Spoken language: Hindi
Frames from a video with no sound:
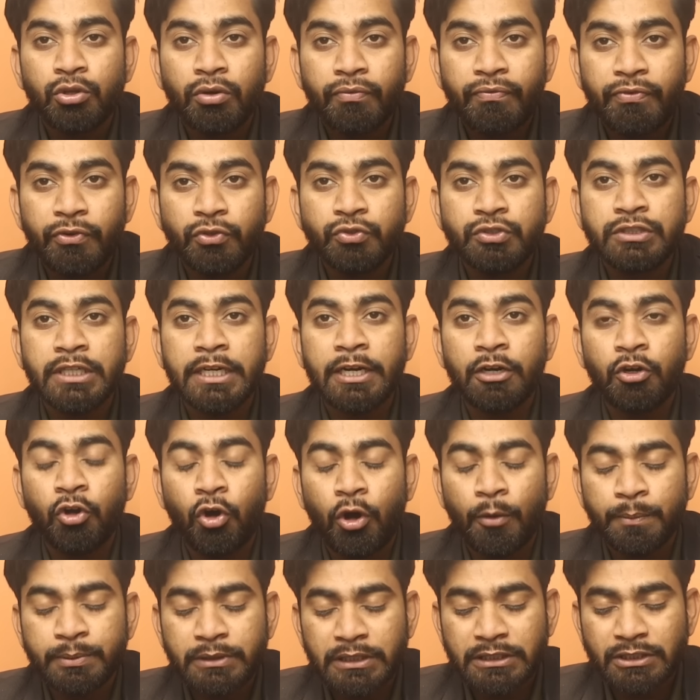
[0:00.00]
तो फ्यूचर एंड
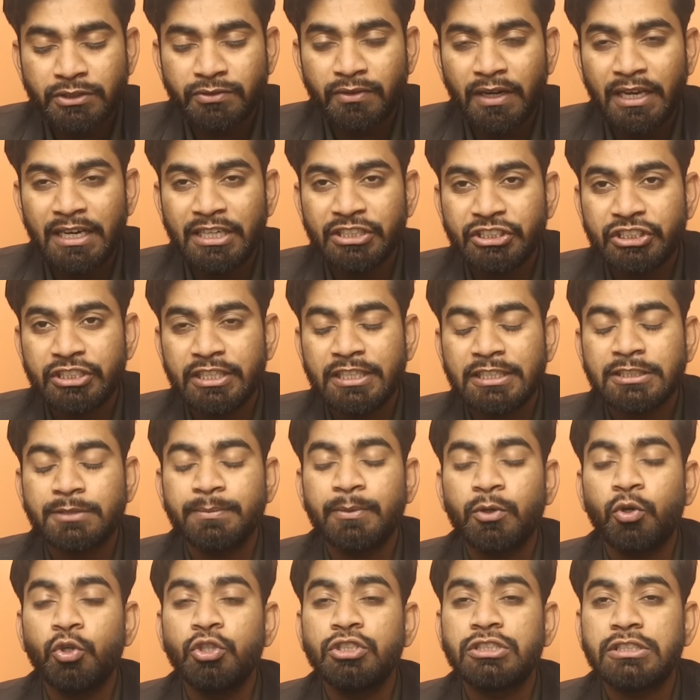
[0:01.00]
ऑप्शन वाले शेयर
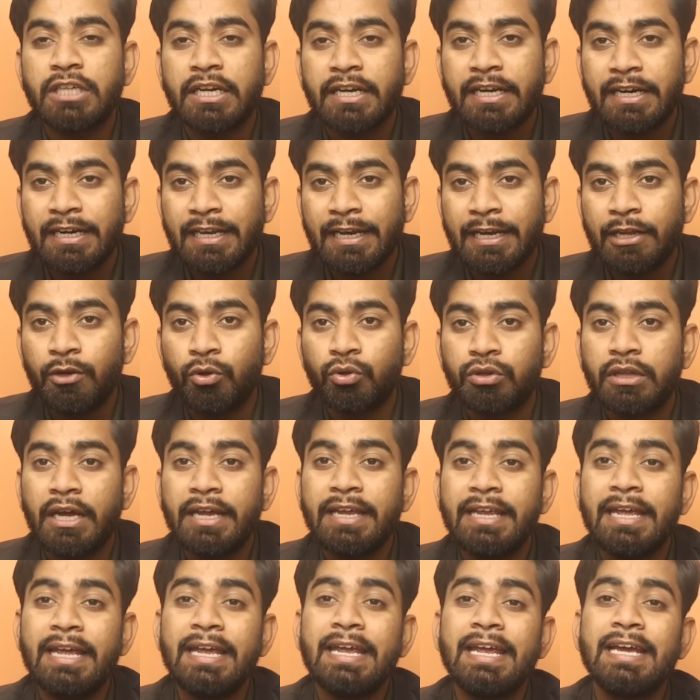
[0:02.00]
में कोई सर्किट नहीं होता
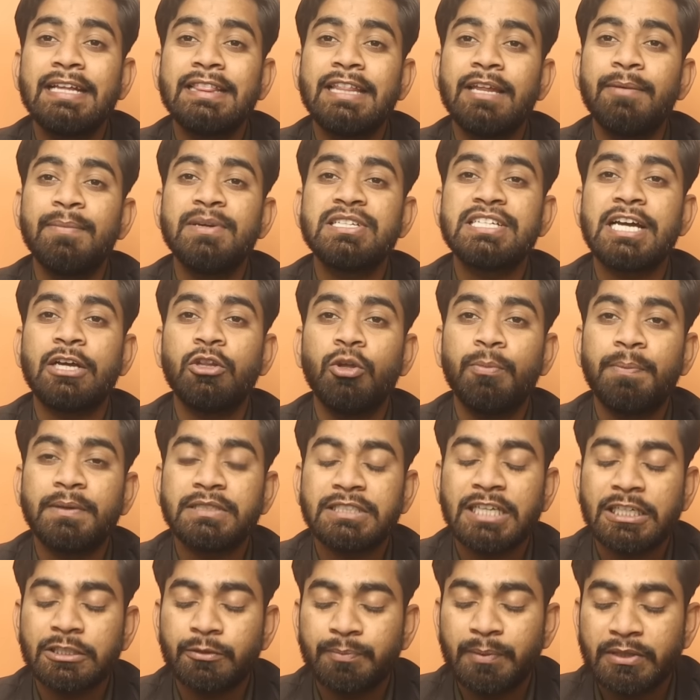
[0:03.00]
ये एक दिन में चाहे तो
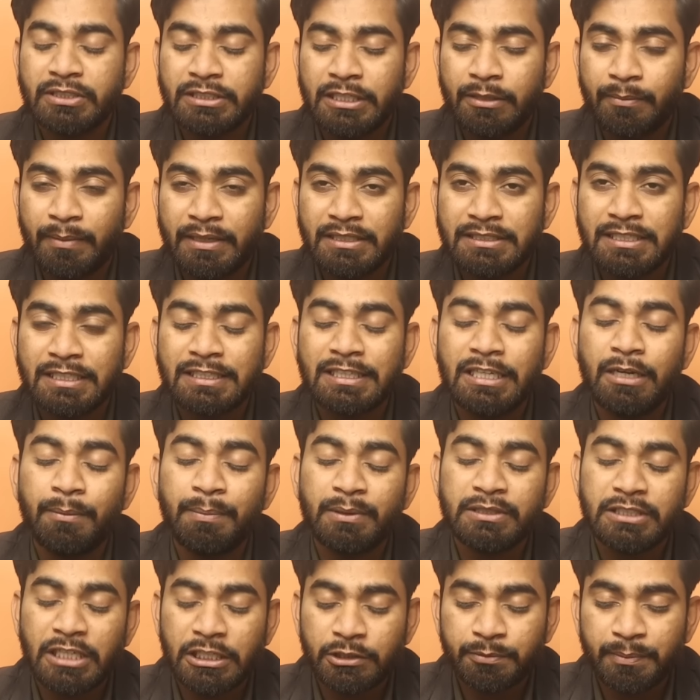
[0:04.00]
पचास परसेंट बढ़ सकते हैं
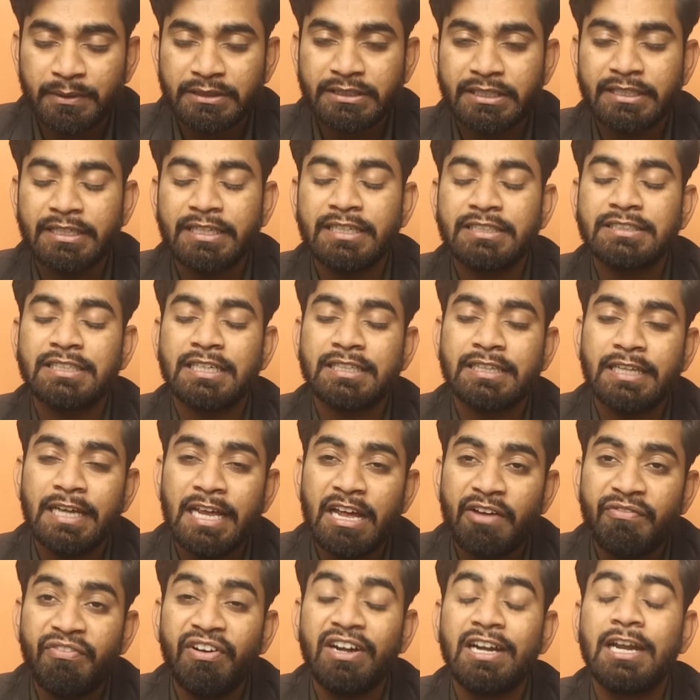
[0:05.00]
पचास परसेंट गिर सकते
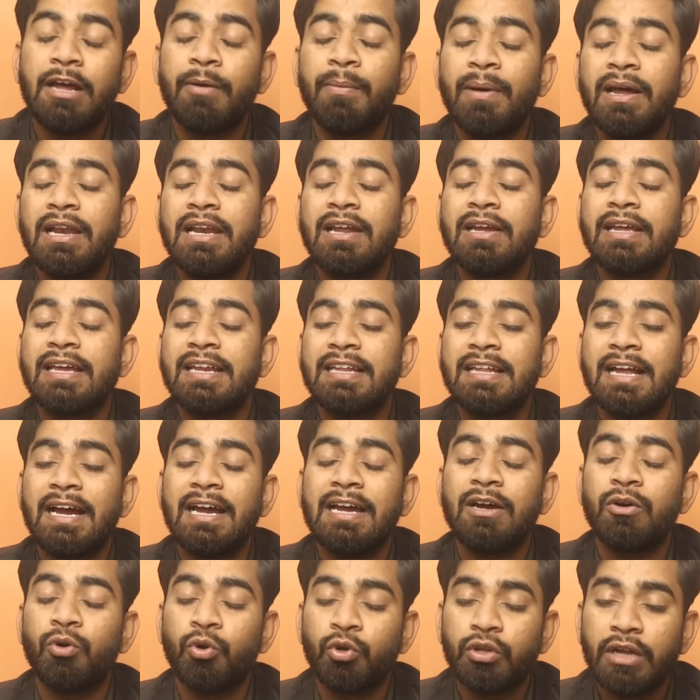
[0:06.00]
हैं या फिर डबल गिर
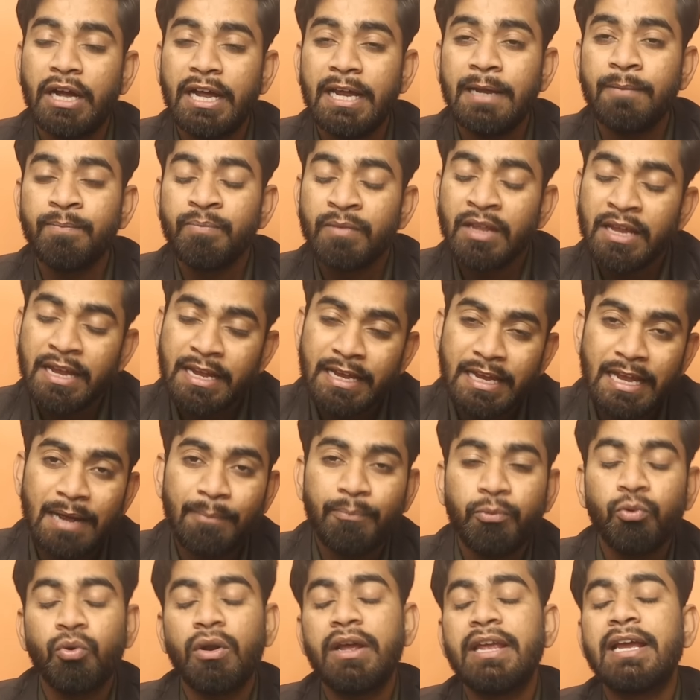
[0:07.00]
जाए हो जाए
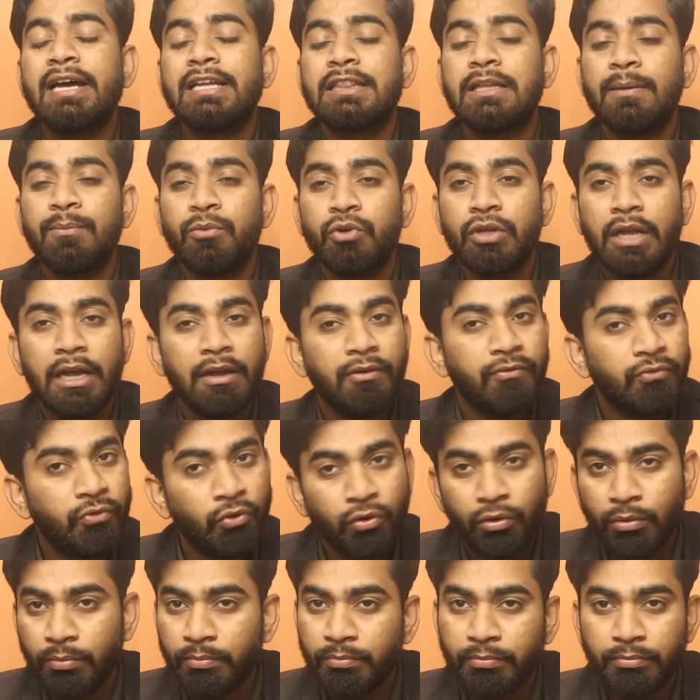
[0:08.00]
या पूरा ही खत्म हो जाए
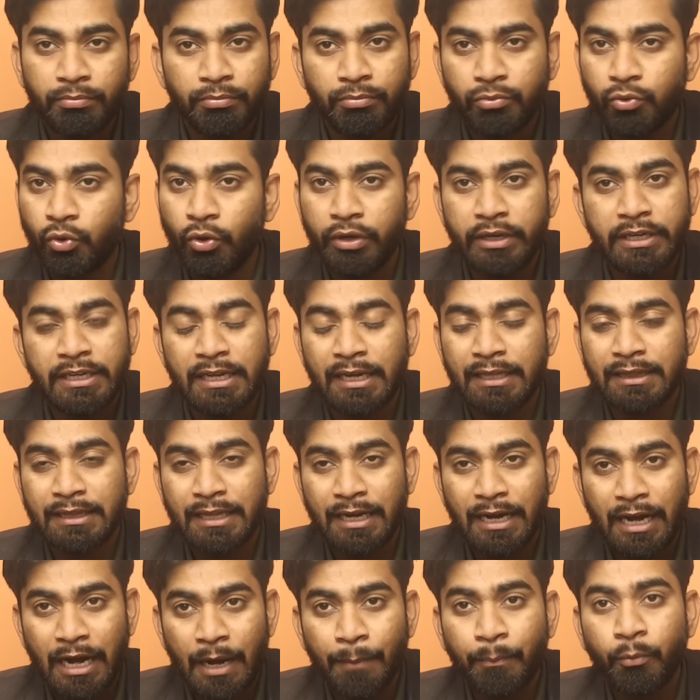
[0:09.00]
वो कोई नहीं
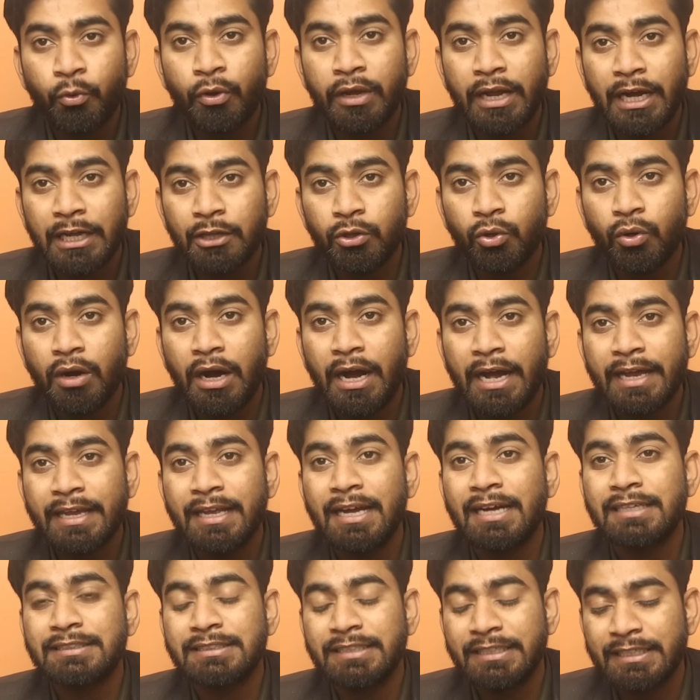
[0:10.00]
जानता आपको याद होगा
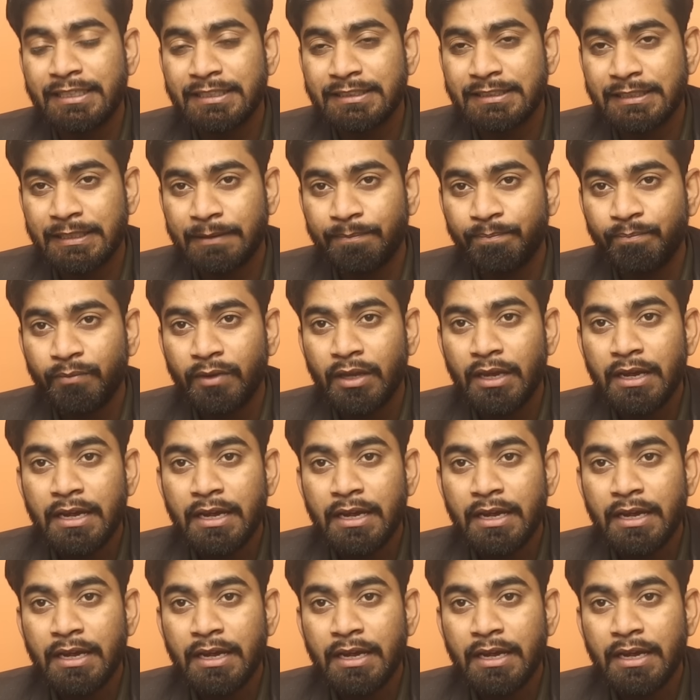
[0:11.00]
आई आर सी टी सी